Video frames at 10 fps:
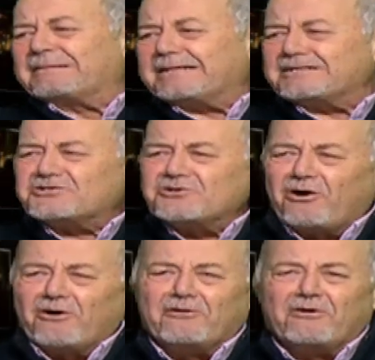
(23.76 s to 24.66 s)
che
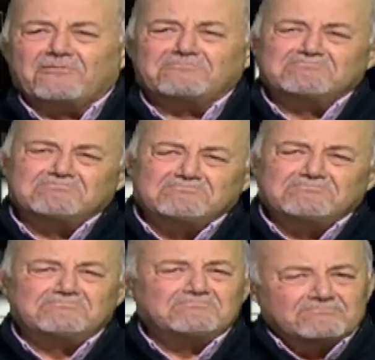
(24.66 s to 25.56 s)
sono
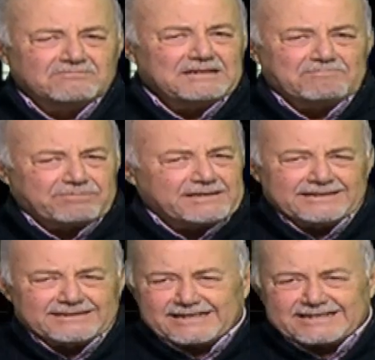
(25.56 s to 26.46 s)

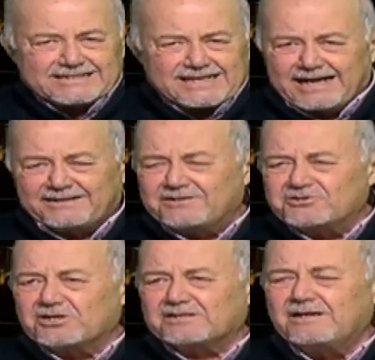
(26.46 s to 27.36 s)
interessanti
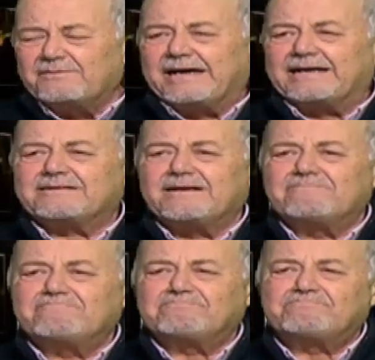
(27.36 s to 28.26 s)
certamente
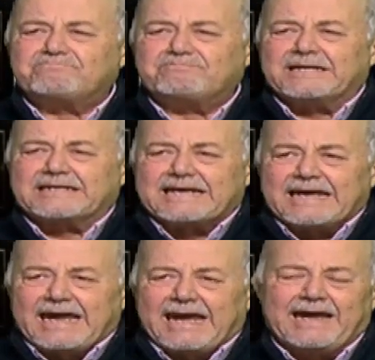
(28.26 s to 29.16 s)

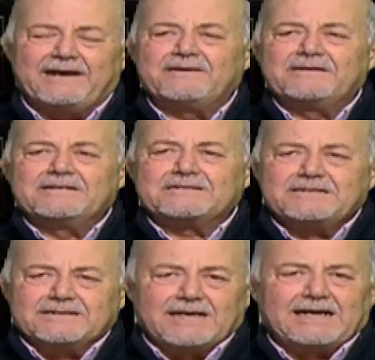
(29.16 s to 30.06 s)
perché
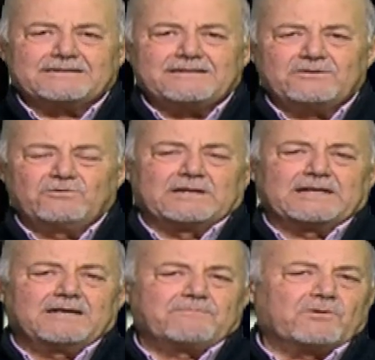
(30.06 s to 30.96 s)
si tratta di una
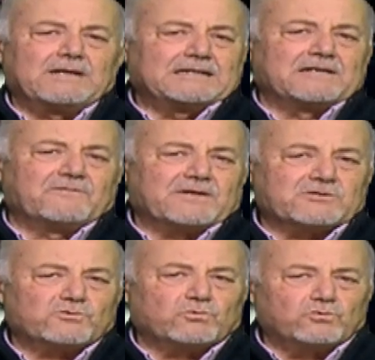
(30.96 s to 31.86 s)
delle più grandi
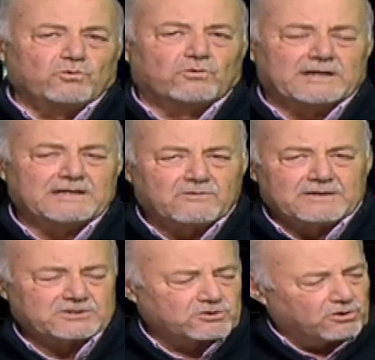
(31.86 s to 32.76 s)
infrastrutture di
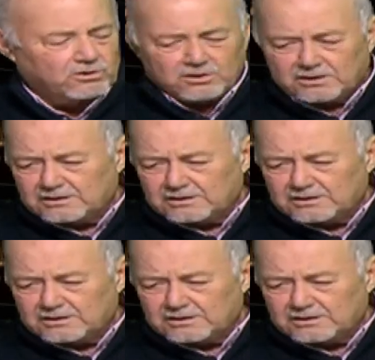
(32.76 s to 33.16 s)
quest'area